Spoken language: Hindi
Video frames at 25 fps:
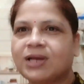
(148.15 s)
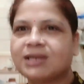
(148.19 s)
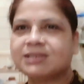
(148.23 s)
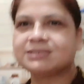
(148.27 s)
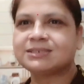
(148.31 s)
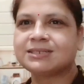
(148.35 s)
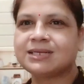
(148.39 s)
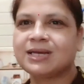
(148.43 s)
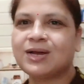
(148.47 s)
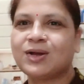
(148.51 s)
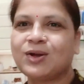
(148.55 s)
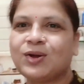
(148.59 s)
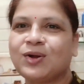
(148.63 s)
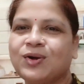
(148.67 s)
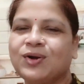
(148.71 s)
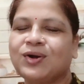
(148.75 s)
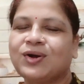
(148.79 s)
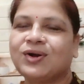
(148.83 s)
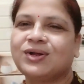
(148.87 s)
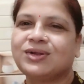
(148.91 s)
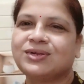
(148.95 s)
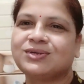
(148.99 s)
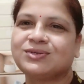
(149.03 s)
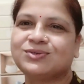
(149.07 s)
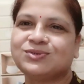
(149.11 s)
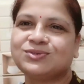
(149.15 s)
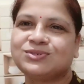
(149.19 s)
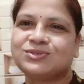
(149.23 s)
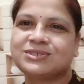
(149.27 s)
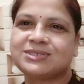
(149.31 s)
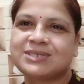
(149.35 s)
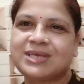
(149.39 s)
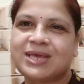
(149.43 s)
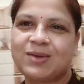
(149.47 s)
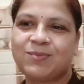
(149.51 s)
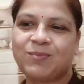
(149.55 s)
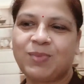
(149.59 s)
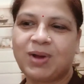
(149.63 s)
सा और उसके
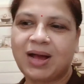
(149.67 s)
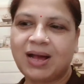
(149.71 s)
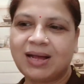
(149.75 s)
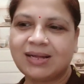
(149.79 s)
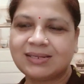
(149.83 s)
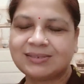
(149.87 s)
बाद